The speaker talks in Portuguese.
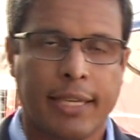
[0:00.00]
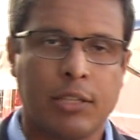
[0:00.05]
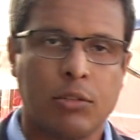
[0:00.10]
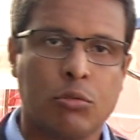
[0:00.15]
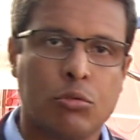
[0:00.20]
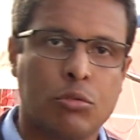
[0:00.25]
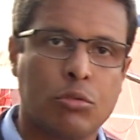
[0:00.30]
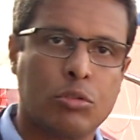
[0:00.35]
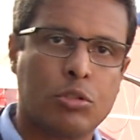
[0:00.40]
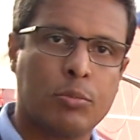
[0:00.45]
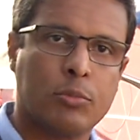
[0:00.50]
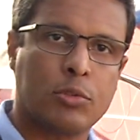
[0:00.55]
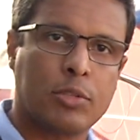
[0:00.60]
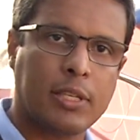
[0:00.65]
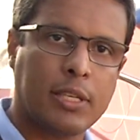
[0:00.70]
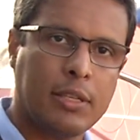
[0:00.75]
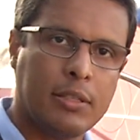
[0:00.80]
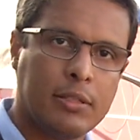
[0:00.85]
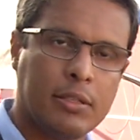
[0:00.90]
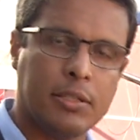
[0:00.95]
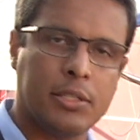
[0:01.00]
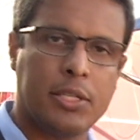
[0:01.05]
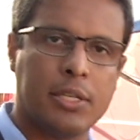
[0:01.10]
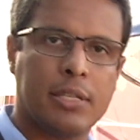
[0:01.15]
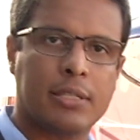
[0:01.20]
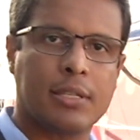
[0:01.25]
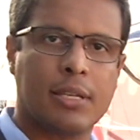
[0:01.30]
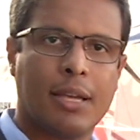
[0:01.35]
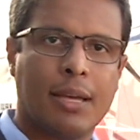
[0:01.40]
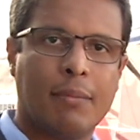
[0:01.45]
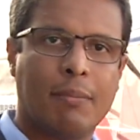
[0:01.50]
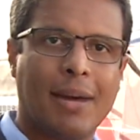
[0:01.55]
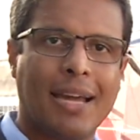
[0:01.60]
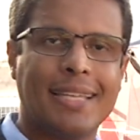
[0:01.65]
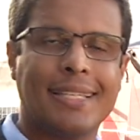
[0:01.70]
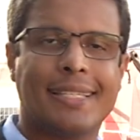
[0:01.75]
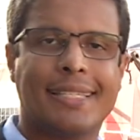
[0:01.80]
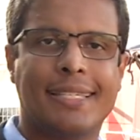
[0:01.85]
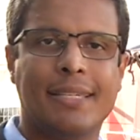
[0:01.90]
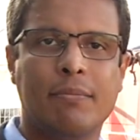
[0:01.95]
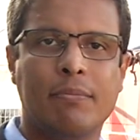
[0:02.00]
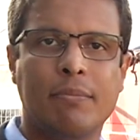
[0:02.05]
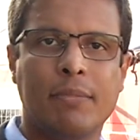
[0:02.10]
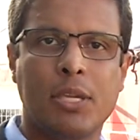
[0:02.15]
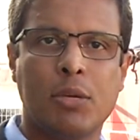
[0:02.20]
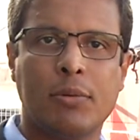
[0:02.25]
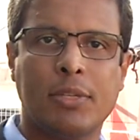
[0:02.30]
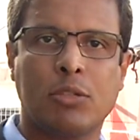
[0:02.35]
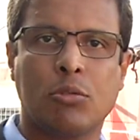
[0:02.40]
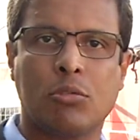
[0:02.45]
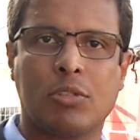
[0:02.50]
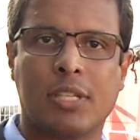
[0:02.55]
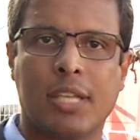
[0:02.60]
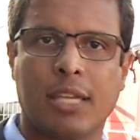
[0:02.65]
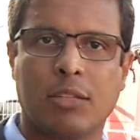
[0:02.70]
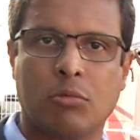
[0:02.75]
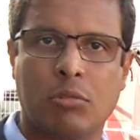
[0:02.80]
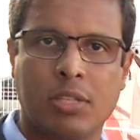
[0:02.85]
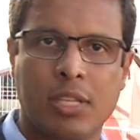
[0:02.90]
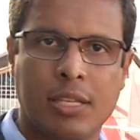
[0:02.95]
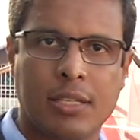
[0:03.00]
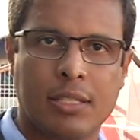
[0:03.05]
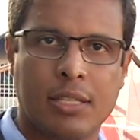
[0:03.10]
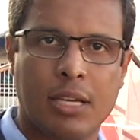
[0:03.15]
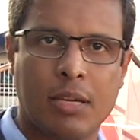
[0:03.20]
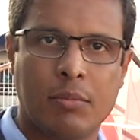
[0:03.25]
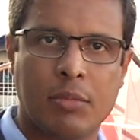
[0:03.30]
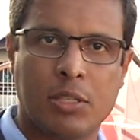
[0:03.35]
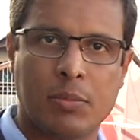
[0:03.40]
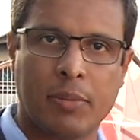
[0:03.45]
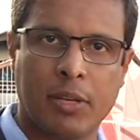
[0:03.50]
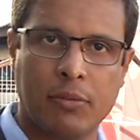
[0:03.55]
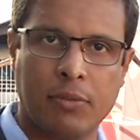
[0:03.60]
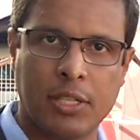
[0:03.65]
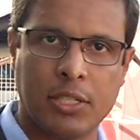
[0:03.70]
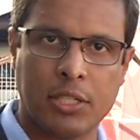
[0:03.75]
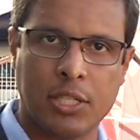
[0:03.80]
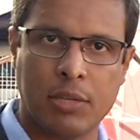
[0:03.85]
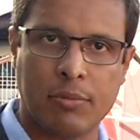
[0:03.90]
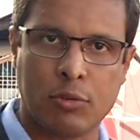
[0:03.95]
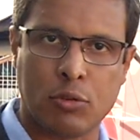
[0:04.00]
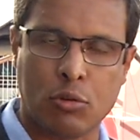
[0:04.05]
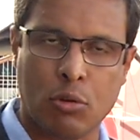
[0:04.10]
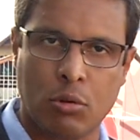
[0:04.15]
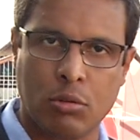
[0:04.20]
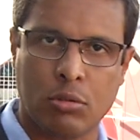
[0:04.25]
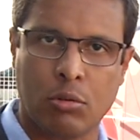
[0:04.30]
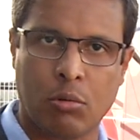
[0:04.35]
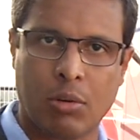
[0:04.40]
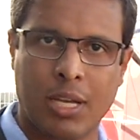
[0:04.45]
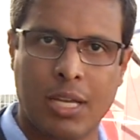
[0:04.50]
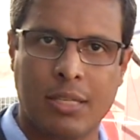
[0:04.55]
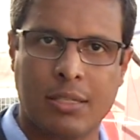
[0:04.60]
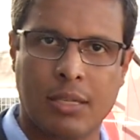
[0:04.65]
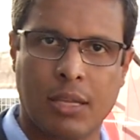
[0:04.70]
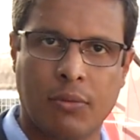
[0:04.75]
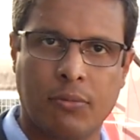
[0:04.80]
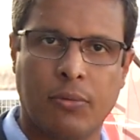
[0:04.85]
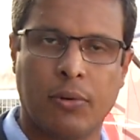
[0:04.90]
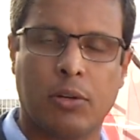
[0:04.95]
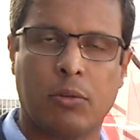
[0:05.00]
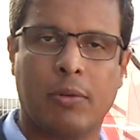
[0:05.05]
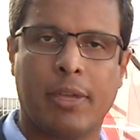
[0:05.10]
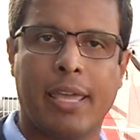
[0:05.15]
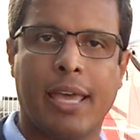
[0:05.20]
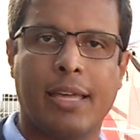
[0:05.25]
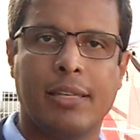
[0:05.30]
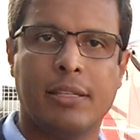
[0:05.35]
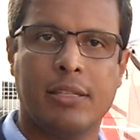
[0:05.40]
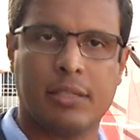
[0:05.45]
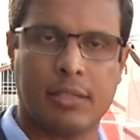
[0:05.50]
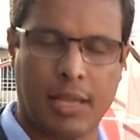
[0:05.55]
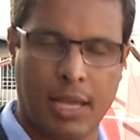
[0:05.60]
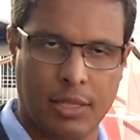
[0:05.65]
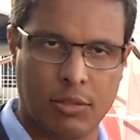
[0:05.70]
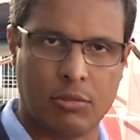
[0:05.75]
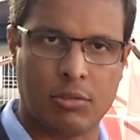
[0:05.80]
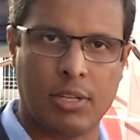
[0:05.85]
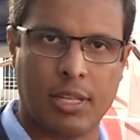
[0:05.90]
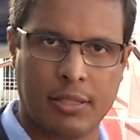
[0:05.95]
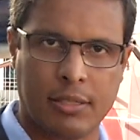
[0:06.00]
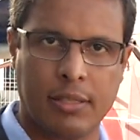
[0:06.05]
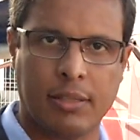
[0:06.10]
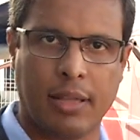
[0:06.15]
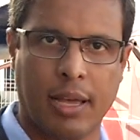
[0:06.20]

é que nos últimos 15 dias, mais de 1.200 exames preventivos contra o câncer foram realizados na